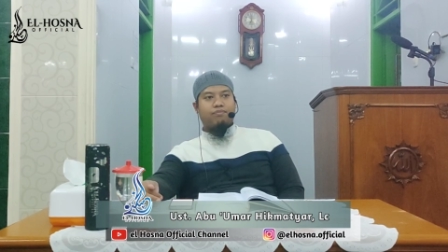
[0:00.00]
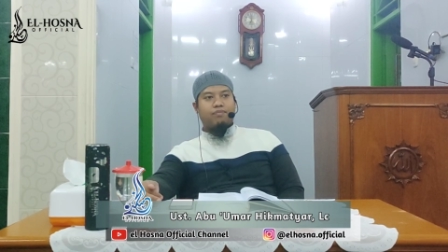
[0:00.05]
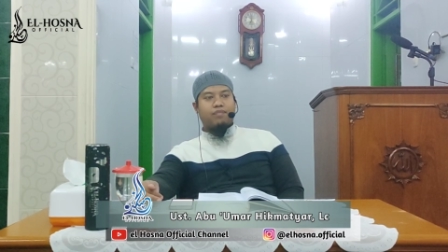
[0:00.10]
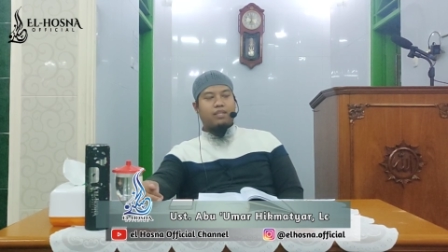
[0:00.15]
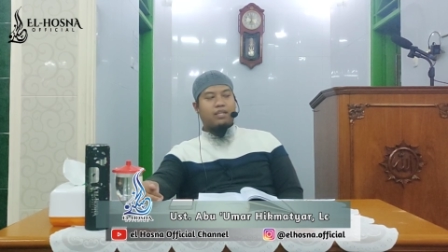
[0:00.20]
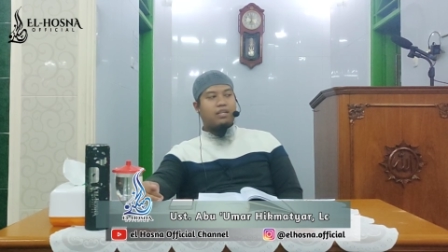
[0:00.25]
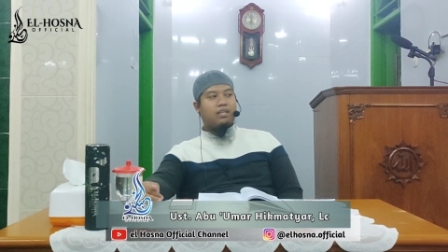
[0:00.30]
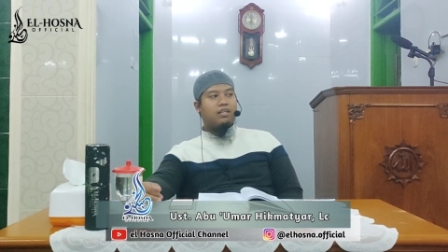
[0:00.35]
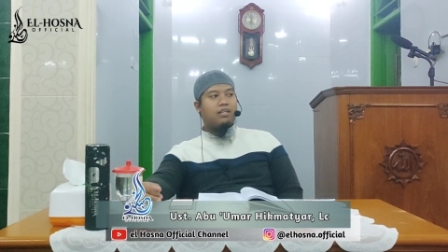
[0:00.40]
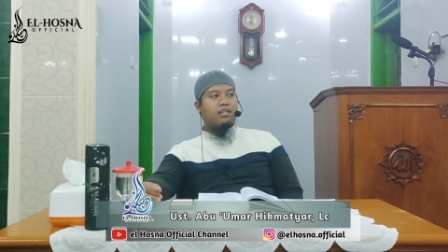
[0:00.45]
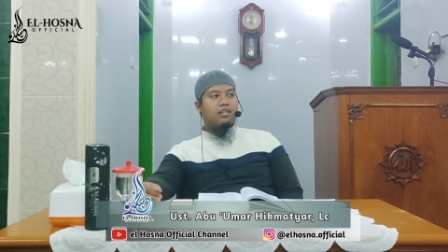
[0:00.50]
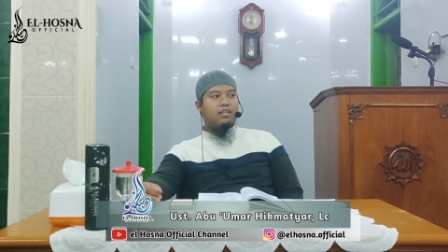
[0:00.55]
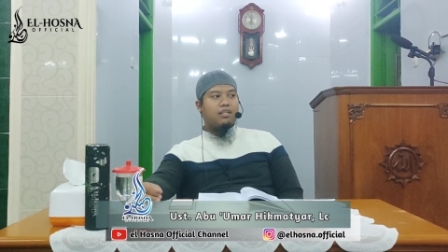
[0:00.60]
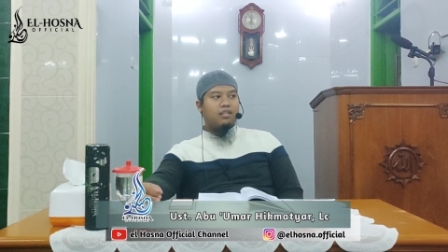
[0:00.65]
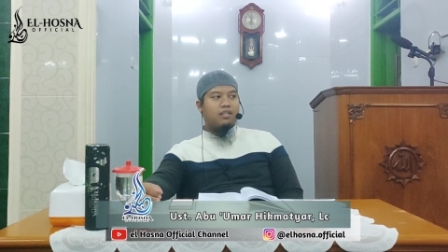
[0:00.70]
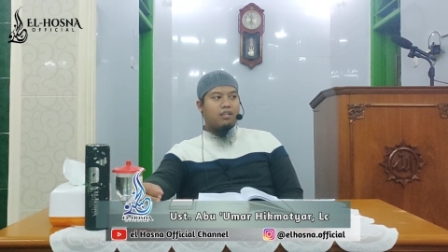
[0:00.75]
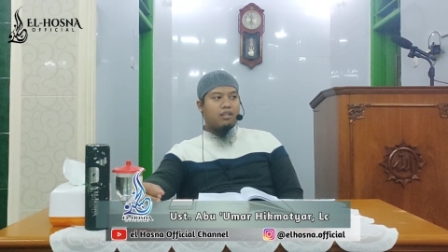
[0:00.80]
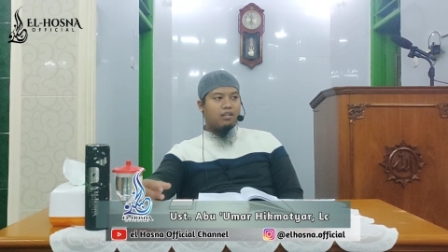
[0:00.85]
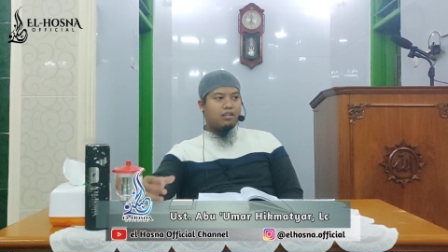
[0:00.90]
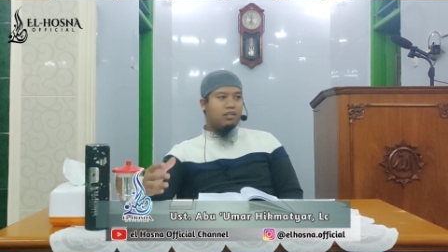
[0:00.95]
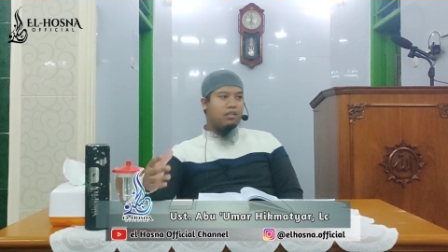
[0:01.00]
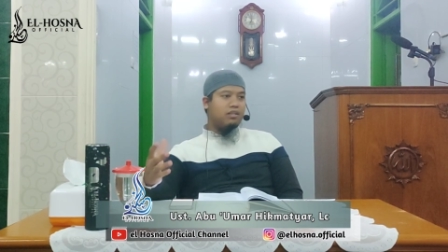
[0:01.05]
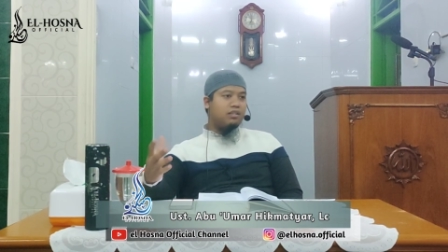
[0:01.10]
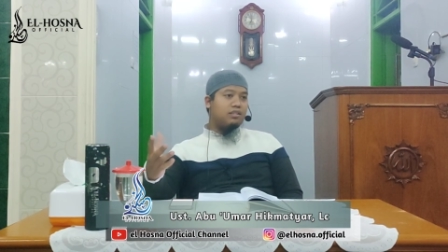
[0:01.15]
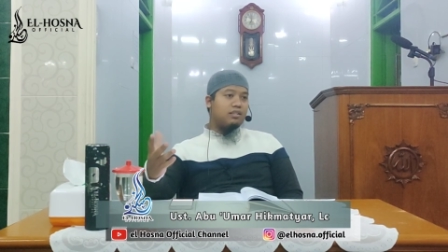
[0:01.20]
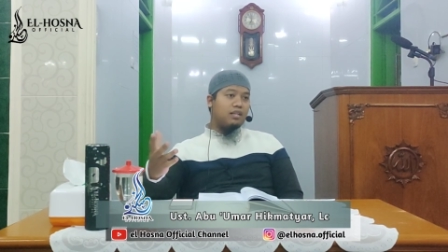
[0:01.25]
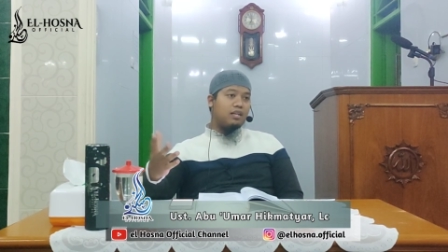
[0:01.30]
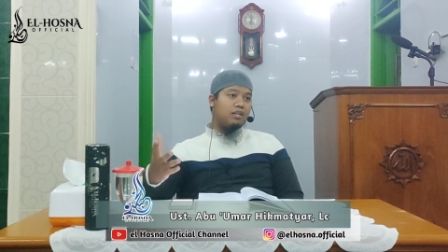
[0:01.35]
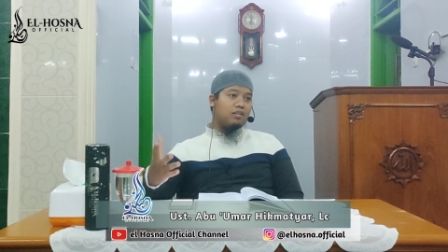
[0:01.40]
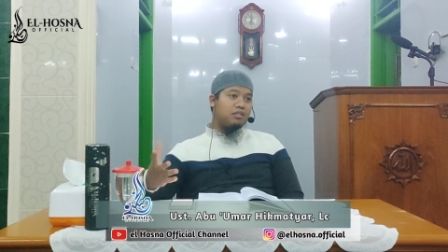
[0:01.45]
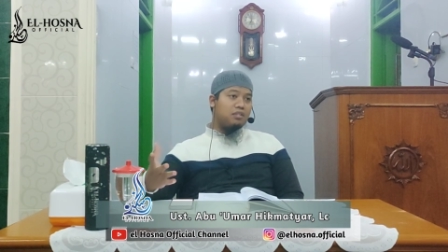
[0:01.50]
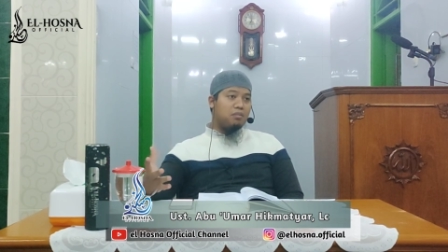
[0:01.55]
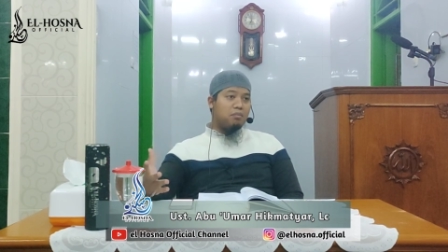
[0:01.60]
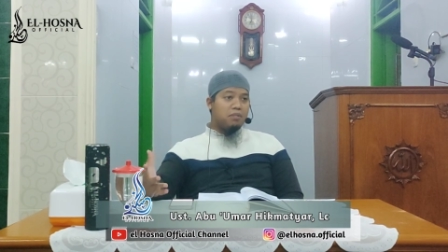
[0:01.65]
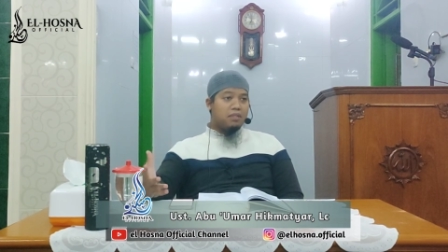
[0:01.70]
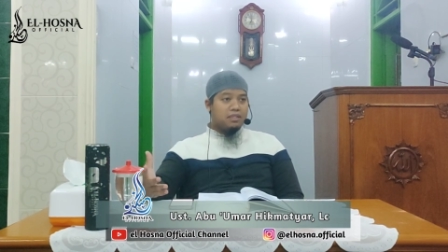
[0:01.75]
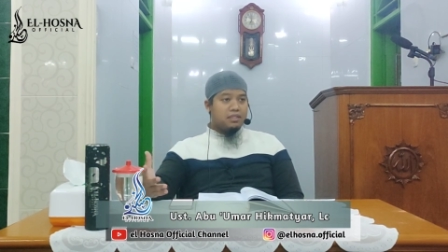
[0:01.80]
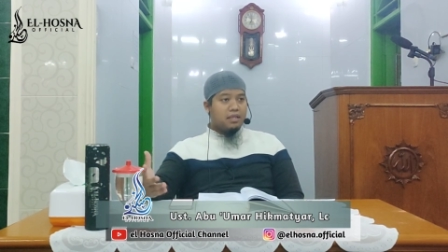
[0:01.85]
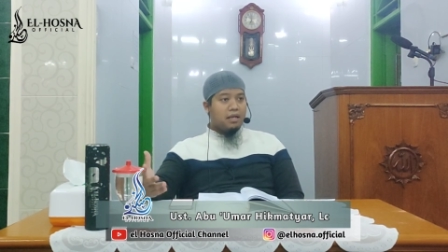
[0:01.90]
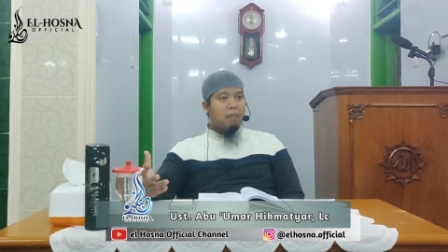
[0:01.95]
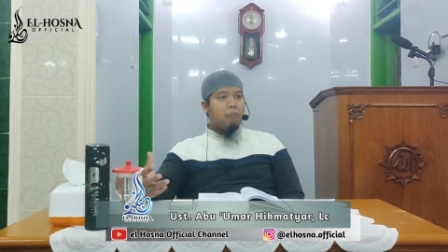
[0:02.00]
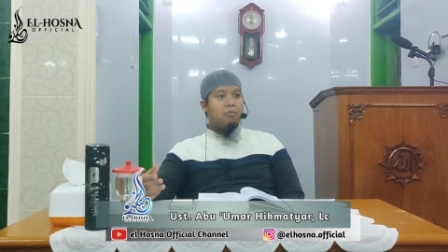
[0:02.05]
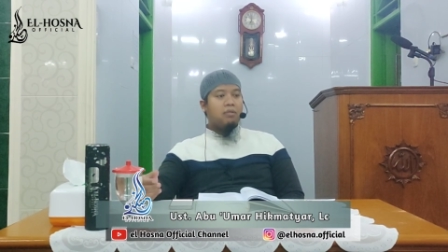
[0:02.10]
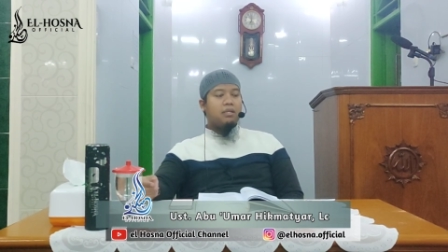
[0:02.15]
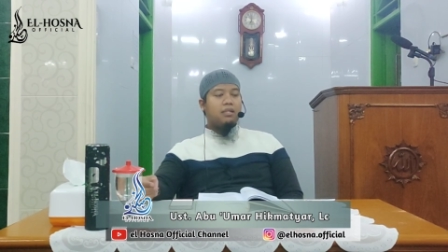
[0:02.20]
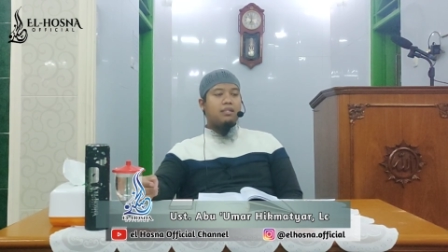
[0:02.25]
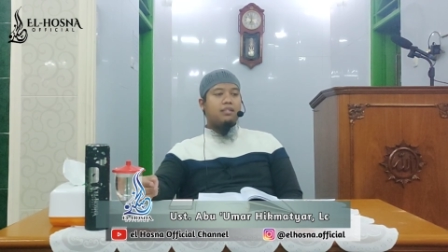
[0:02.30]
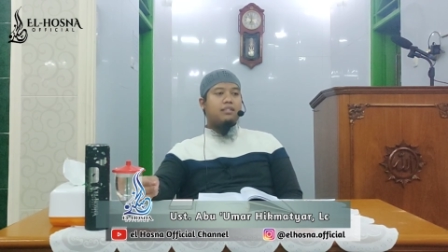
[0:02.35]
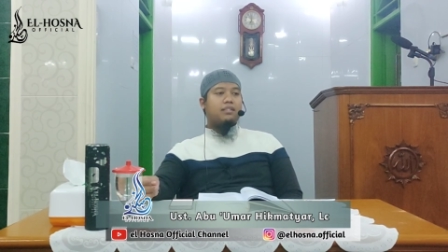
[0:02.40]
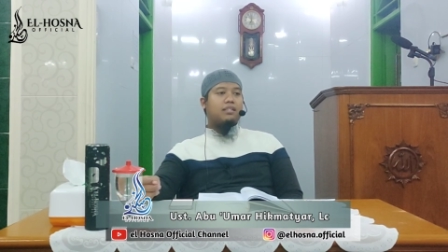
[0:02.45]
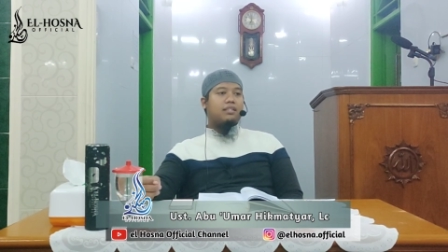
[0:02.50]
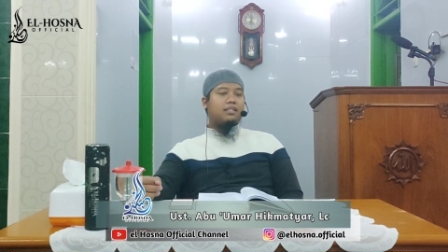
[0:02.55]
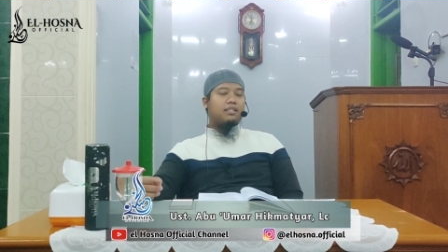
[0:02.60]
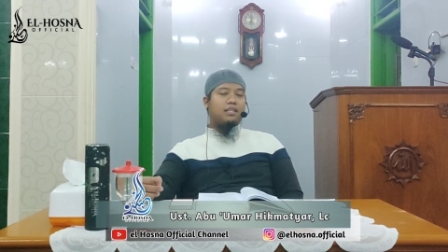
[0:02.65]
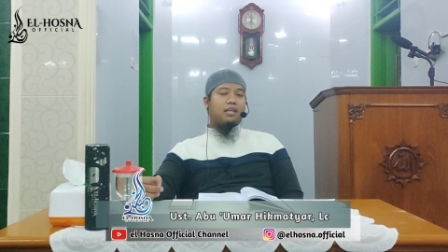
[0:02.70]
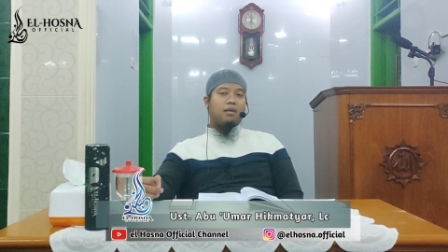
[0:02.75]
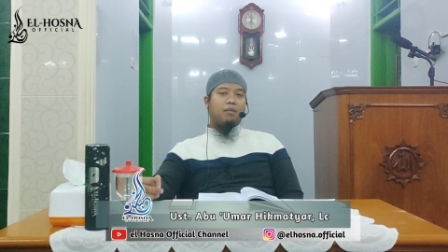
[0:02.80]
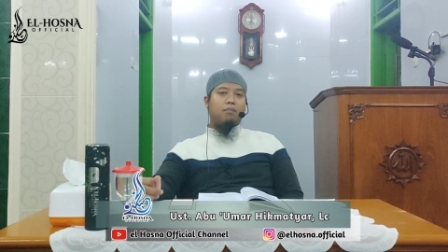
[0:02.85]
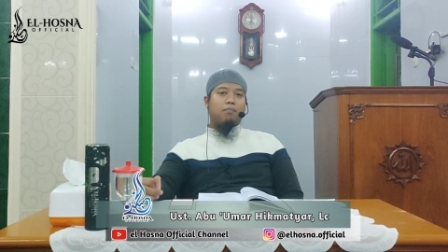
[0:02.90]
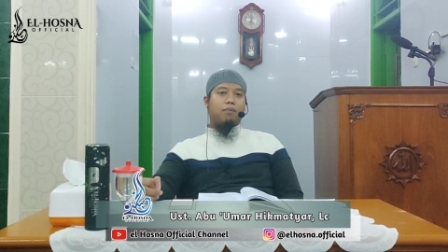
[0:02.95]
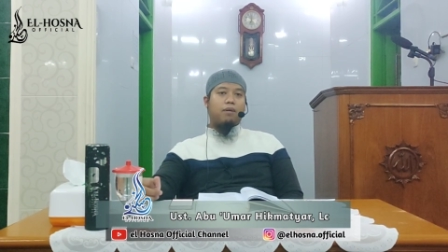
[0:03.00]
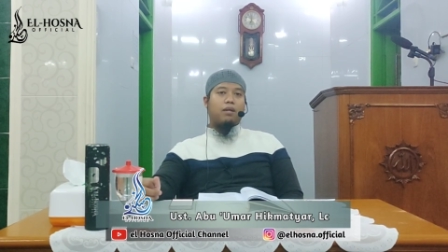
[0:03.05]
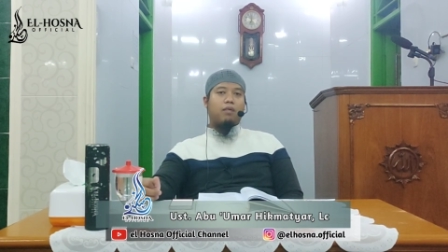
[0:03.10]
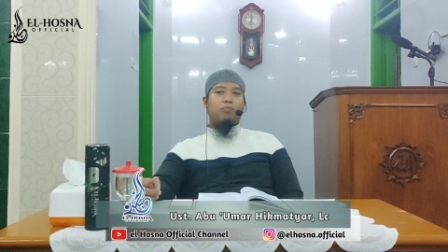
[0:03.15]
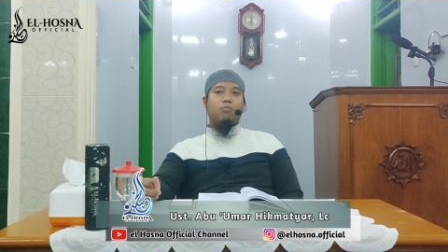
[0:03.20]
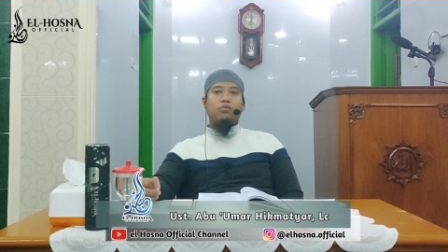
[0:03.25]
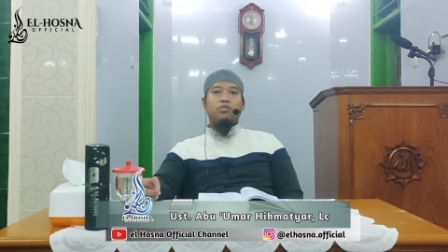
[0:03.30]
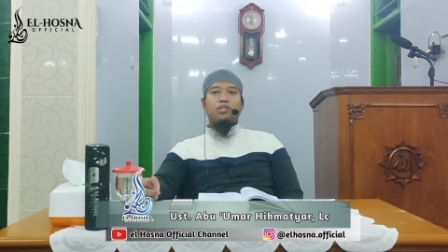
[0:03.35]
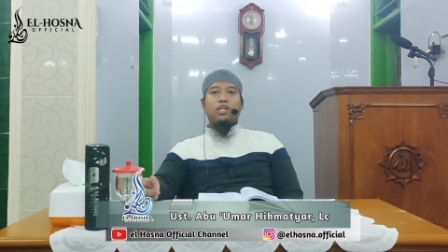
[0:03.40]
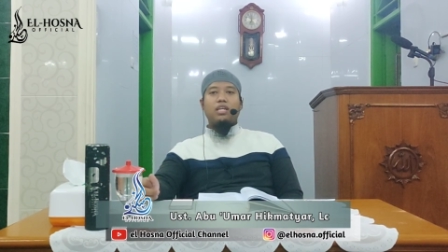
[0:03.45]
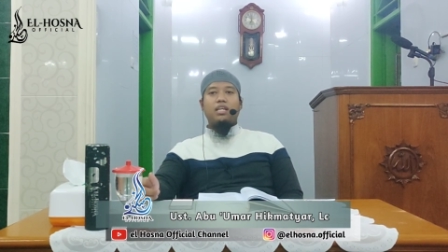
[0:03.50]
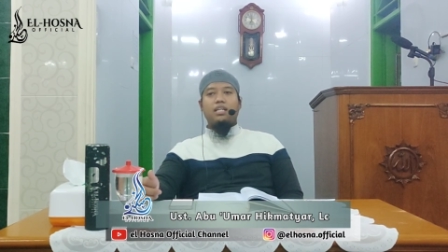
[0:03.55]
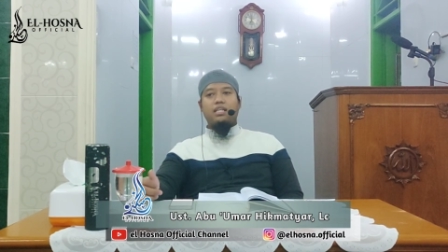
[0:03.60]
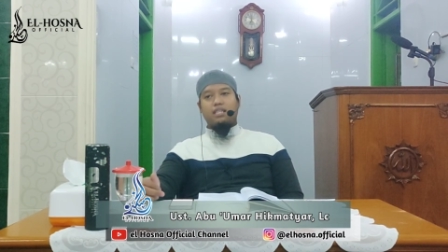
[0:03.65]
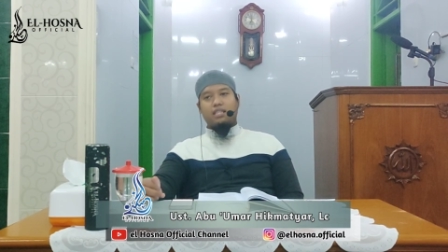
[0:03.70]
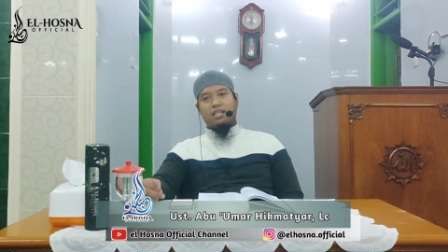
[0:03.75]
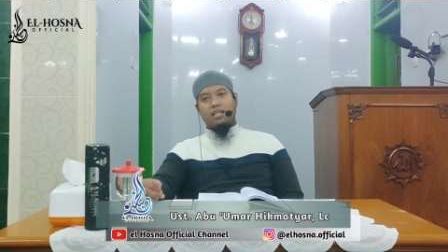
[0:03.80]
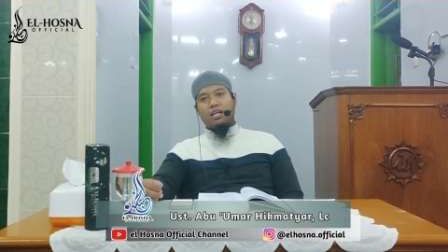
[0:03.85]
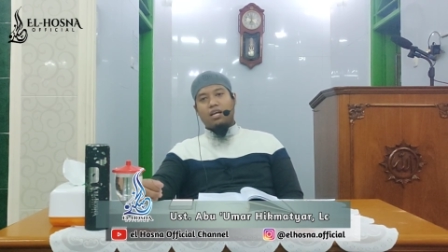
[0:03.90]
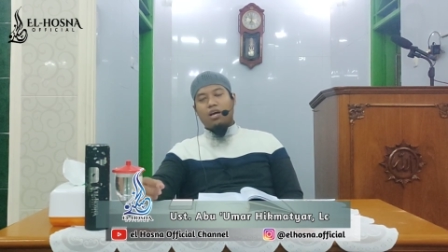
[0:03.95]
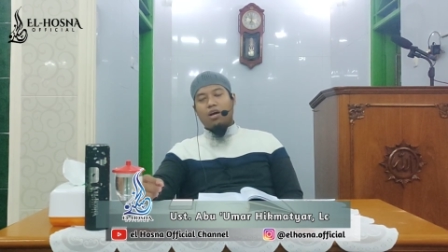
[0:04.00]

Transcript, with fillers: Ya Allah seharusnya menjamin setiap para musalli,